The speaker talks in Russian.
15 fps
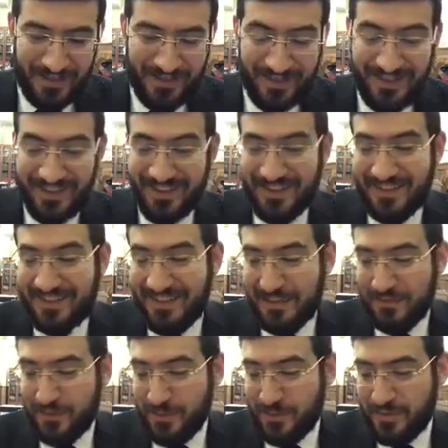Так э,
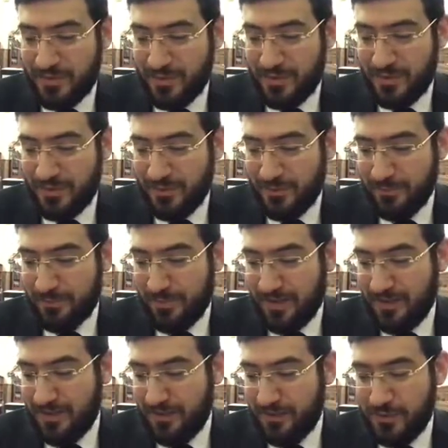дело в том, что
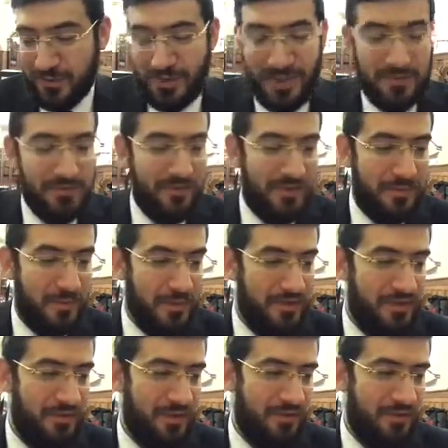это все храмовое имущество,